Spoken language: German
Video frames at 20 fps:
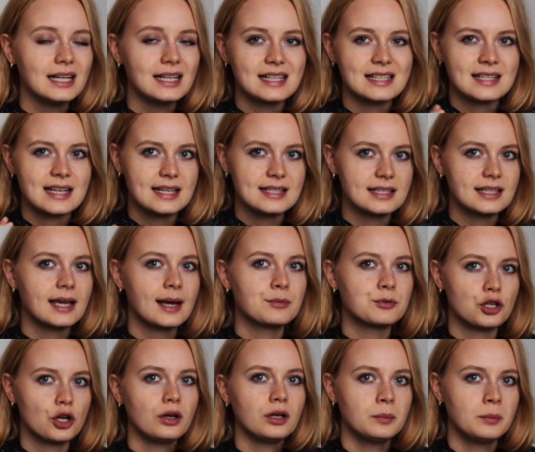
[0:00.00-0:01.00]
Das heißt, ich
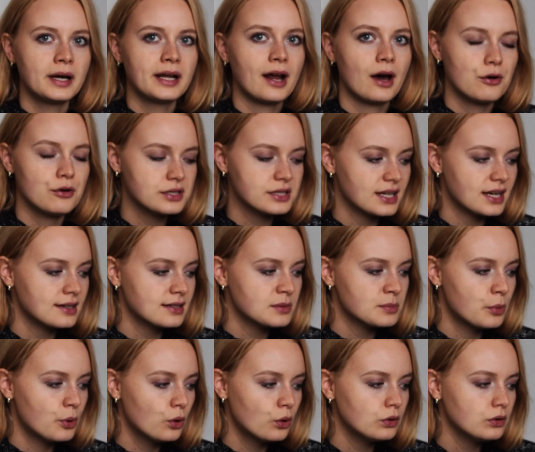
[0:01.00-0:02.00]
habe schon immer einen
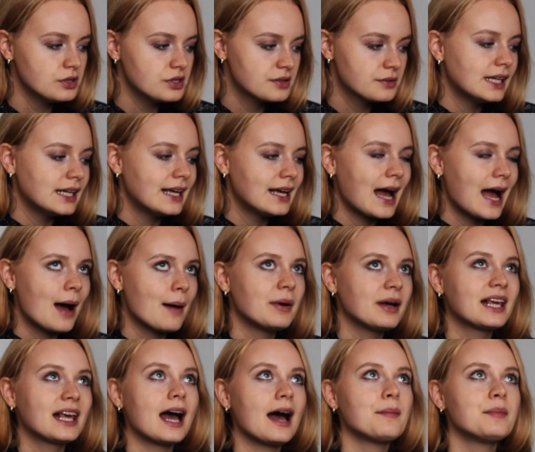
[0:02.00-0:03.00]
Ausgangspunkt
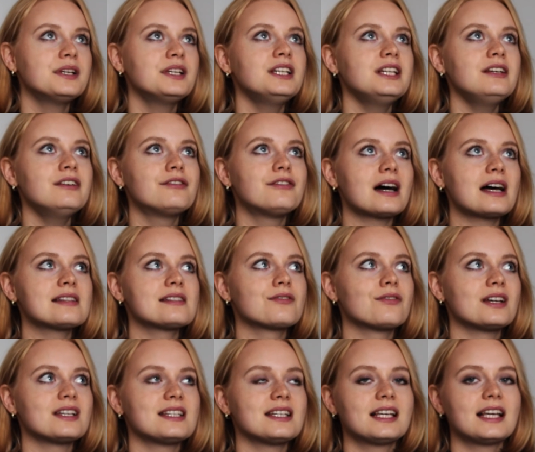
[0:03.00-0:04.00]
aber ich habe nie
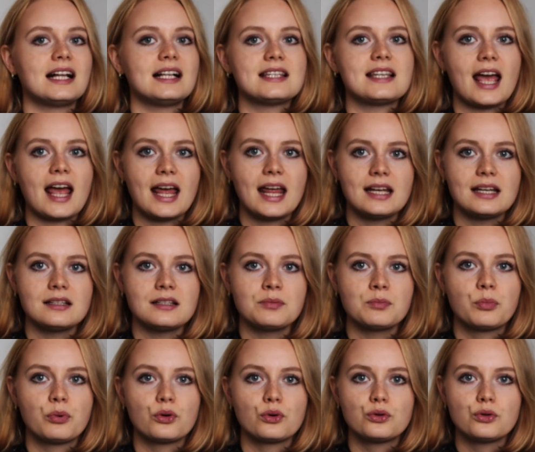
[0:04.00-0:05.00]
was, was ich als
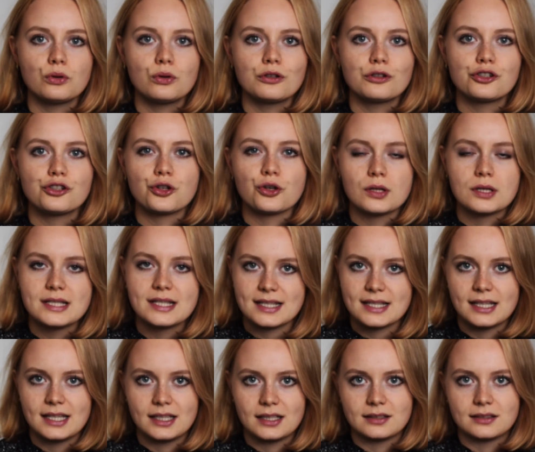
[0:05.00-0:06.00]
Endprodukt schon
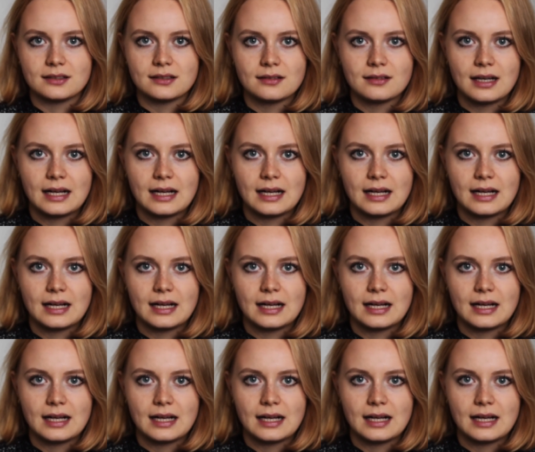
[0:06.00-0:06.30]
sehe.